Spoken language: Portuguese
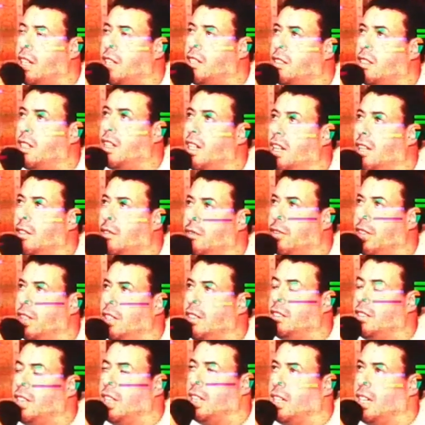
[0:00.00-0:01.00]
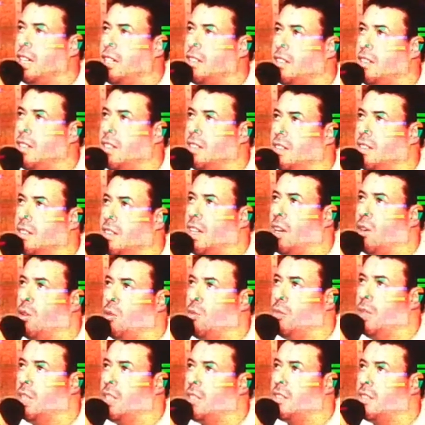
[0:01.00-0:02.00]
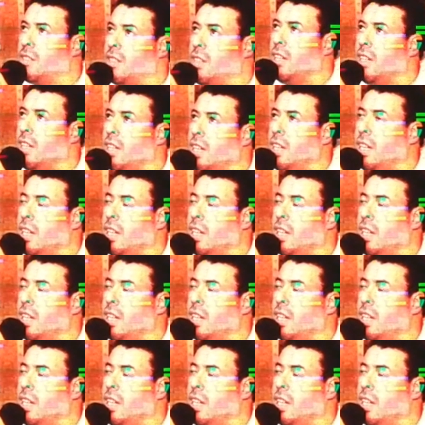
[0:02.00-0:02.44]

Que se levantem essas almas